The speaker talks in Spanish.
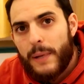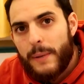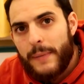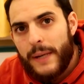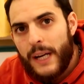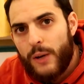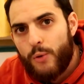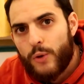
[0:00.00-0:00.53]
La
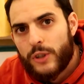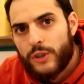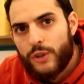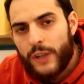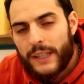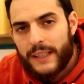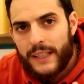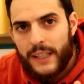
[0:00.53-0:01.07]
primera
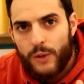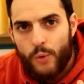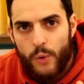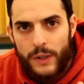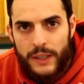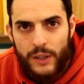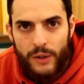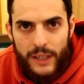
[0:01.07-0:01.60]
cuestión a tener en
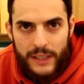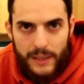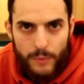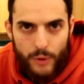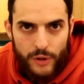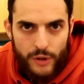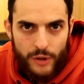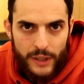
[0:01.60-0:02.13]
cuenta con las
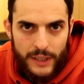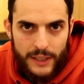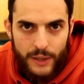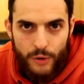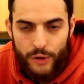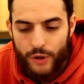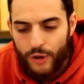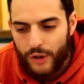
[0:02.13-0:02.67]
emociones,
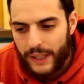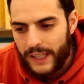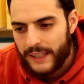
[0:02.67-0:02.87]
creo yo,